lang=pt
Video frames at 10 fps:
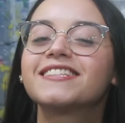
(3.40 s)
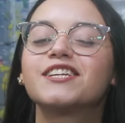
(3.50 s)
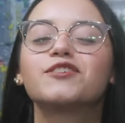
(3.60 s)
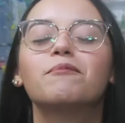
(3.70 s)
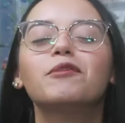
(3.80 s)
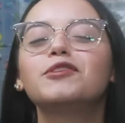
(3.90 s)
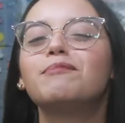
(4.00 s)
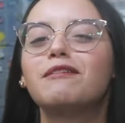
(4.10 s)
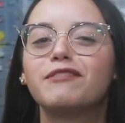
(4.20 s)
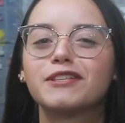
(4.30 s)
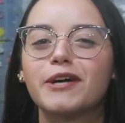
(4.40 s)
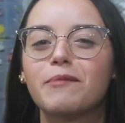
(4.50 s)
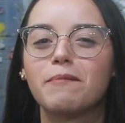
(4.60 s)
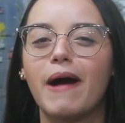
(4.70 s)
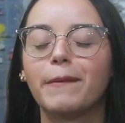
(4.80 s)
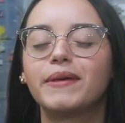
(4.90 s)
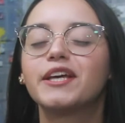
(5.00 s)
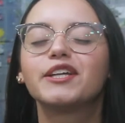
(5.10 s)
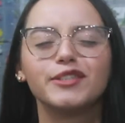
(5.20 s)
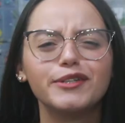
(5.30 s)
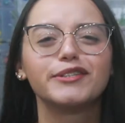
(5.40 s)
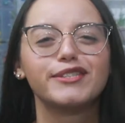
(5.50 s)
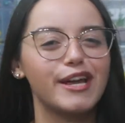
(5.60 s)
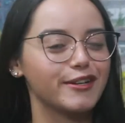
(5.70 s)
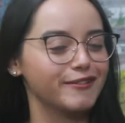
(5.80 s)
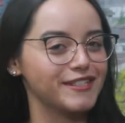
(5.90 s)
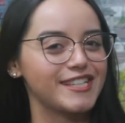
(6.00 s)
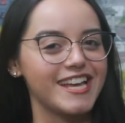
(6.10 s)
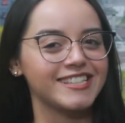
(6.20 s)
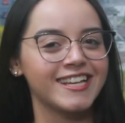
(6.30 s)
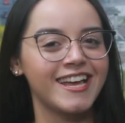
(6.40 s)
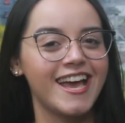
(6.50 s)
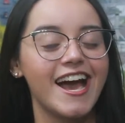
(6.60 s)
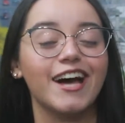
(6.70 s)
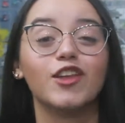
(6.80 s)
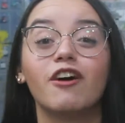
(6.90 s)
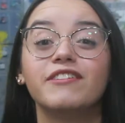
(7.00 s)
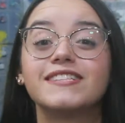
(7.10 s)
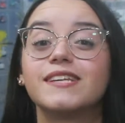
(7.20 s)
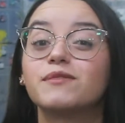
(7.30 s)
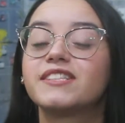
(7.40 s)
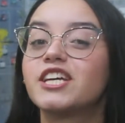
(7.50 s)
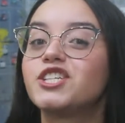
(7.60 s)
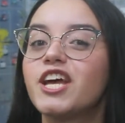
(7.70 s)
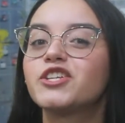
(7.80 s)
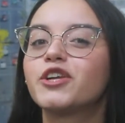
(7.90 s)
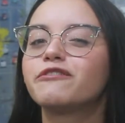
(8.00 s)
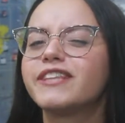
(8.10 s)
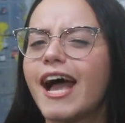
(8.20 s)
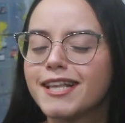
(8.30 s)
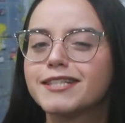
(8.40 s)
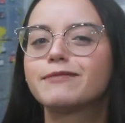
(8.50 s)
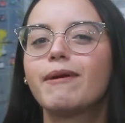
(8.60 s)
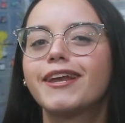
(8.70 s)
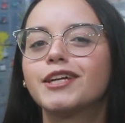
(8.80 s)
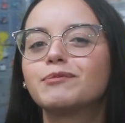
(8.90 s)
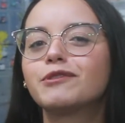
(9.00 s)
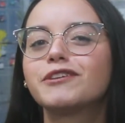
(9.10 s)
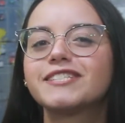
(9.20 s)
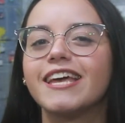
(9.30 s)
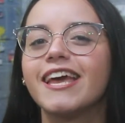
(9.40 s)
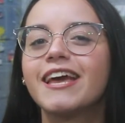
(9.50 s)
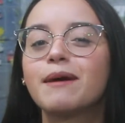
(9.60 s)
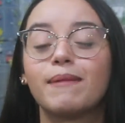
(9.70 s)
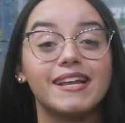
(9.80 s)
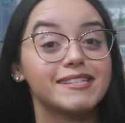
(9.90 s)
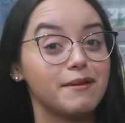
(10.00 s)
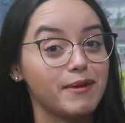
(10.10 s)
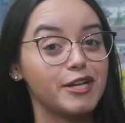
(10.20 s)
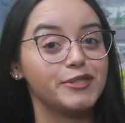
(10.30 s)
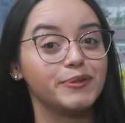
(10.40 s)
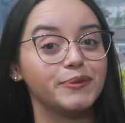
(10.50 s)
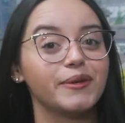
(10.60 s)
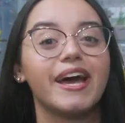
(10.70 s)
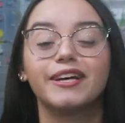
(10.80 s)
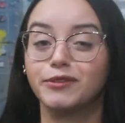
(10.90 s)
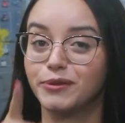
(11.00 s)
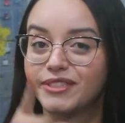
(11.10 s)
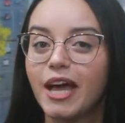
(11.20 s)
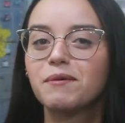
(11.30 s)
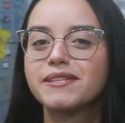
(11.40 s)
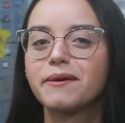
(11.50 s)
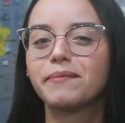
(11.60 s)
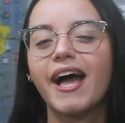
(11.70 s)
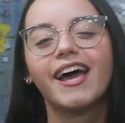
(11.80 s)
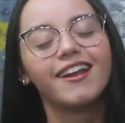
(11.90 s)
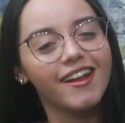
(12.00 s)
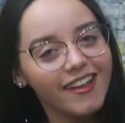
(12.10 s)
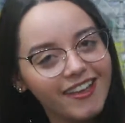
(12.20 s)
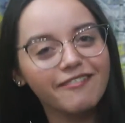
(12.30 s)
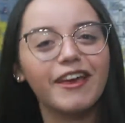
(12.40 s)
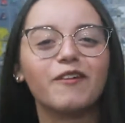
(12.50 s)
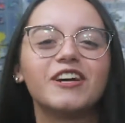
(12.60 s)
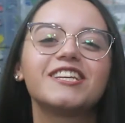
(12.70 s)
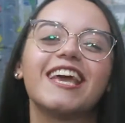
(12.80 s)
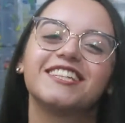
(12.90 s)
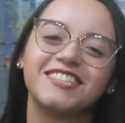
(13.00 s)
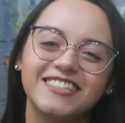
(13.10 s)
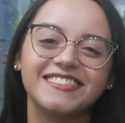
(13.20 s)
Sejam muito bem-vindos ao Pop-Up. Tudo certo com vocês? A nova edição está cheia de novidades esperando por você. Para saber de tudo, garanto o seu exemplar e vem com a gente!